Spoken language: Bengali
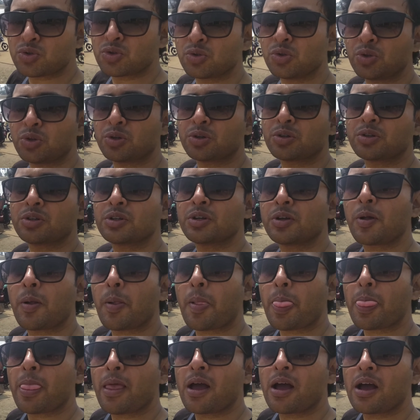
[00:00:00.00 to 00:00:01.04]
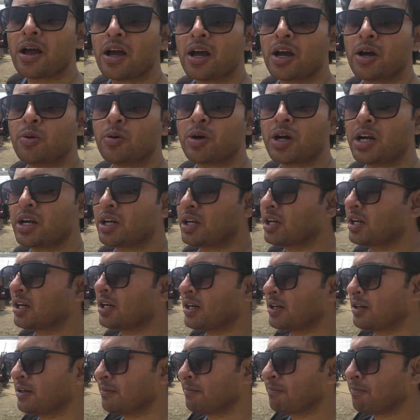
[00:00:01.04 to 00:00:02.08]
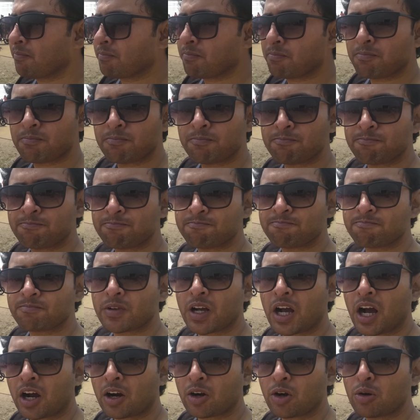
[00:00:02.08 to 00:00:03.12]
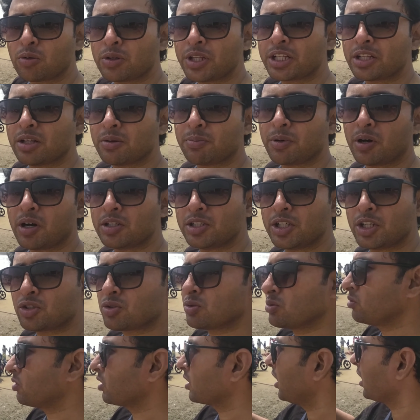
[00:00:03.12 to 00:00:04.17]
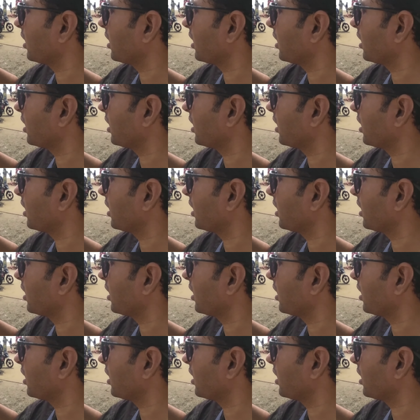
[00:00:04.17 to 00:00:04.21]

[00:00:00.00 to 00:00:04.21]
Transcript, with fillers: খুব সুন্দর ওখানটা কাঁকড়াও দেখতে পাওয়া যায় সুন্দর